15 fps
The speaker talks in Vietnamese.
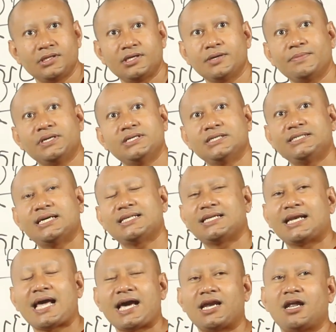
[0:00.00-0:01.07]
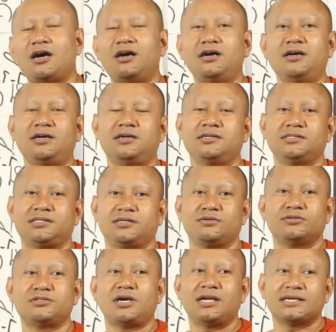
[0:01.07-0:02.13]
chẳng bây giờ chết tana ló chưa
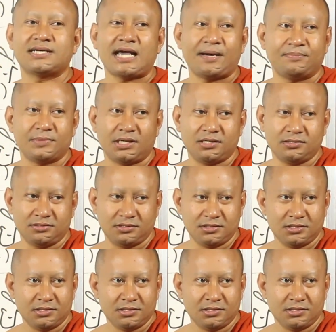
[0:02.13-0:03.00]
có sao là cam tự